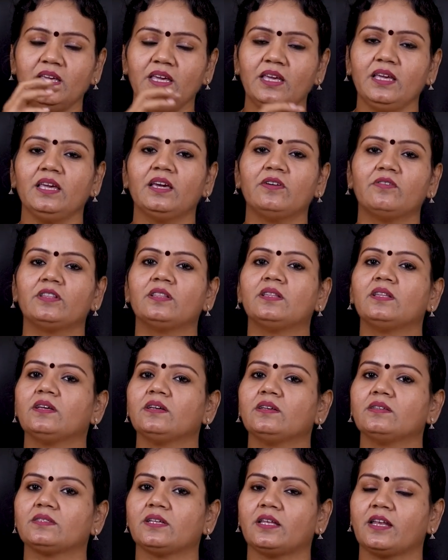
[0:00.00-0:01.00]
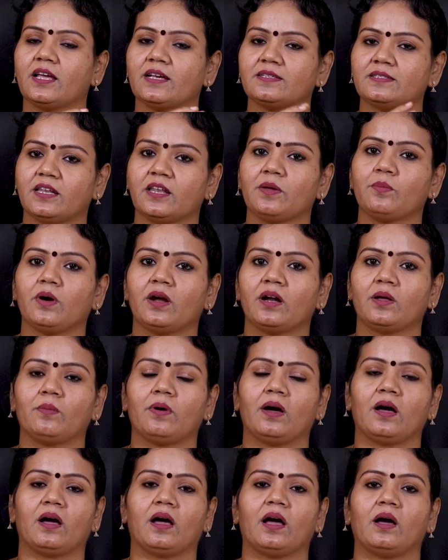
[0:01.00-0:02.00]
இங்கே வந்து சரியாக
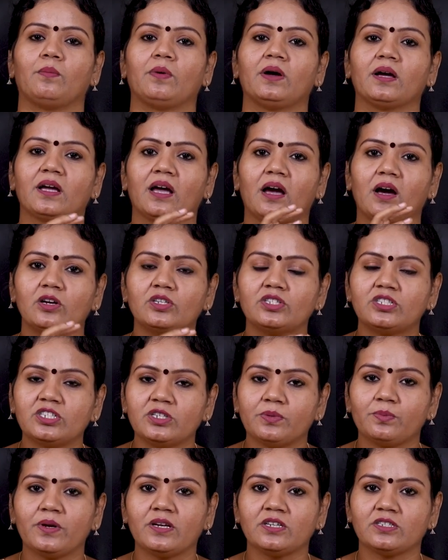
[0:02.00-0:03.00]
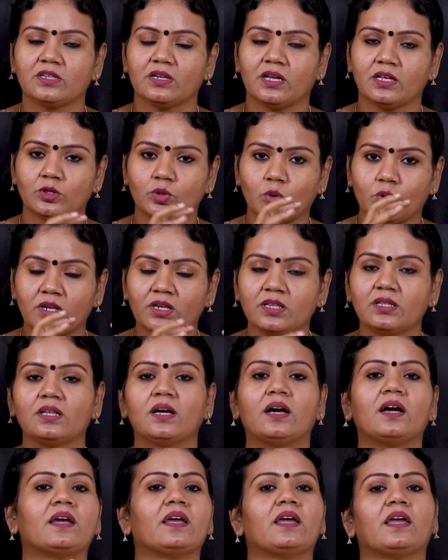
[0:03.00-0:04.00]
செரிமானமாகாமல் கான்ஸ்டிபேஷனாக தொடர்ந்து
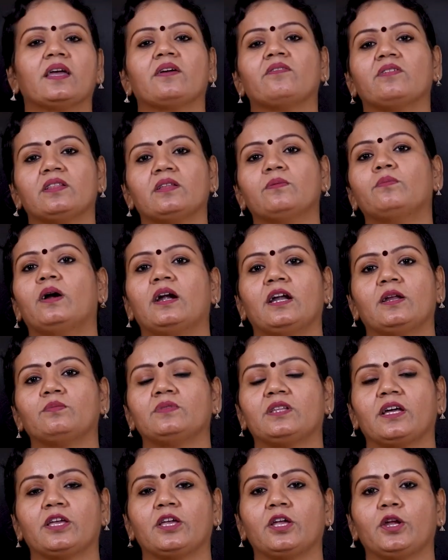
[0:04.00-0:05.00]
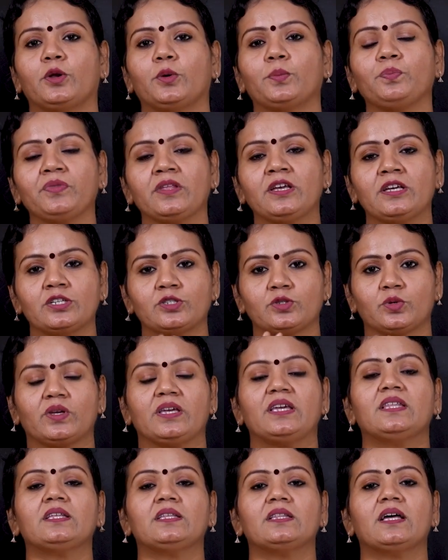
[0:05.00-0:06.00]
அங்கேயே வந்து மலம் தங்கிடும் ஸோ
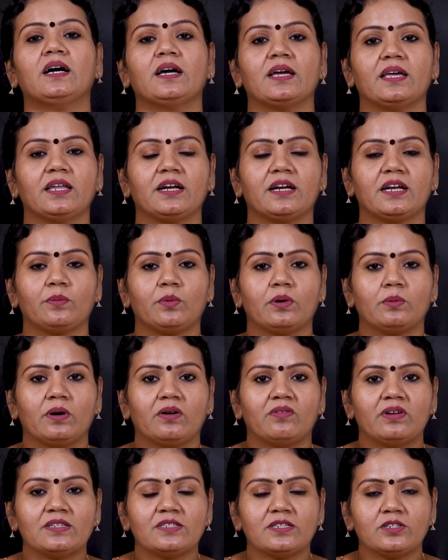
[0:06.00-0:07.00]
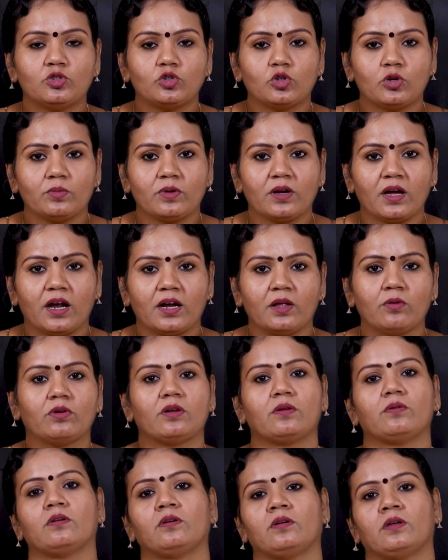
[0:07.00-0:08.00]
இதுதான் இரிட்டபிள் பவல் சின்ட்ரோமுக்கான
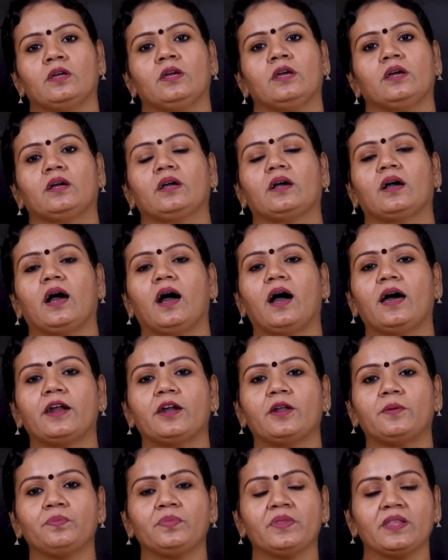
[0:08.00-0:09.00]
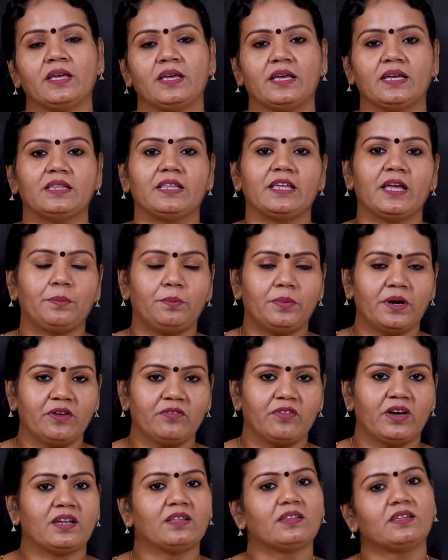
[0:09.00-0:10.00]
ஒரு காரணம் இது எப்படி
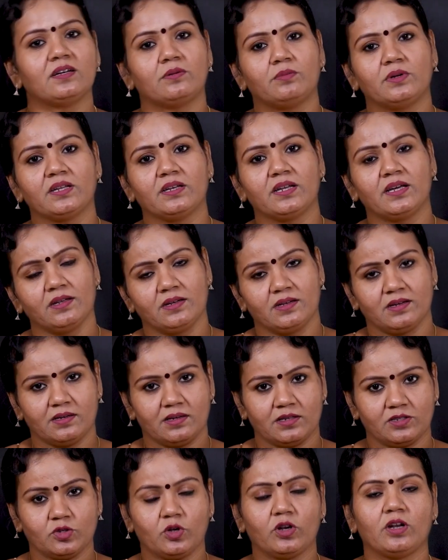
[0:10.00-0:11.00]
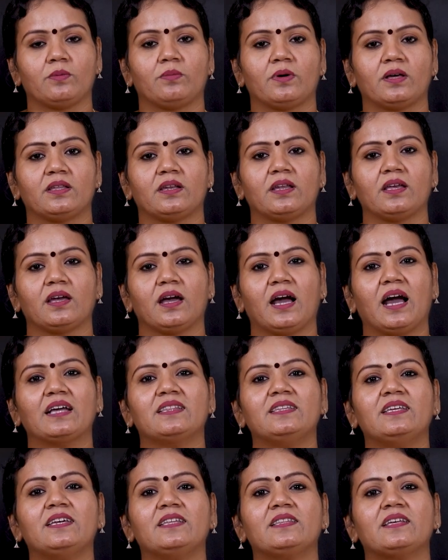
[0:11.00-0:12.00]
வருது அப்படின்னா நான் சொன்ன மாதிரி
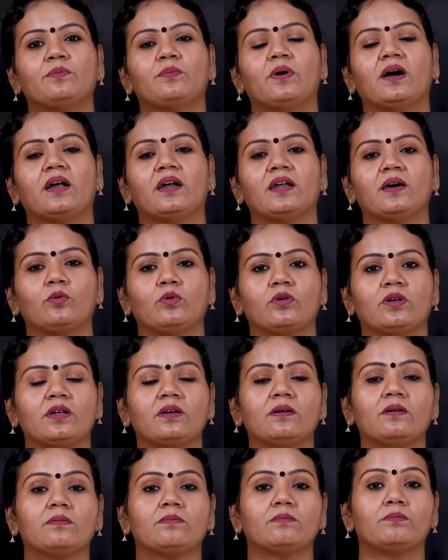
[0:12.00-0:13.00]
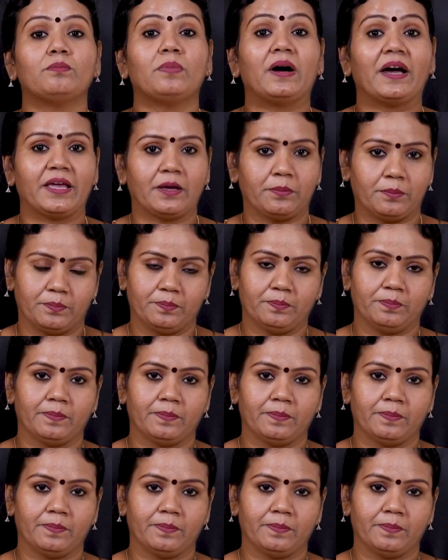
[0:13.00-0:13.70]
அதீதமான ஒரு பயம்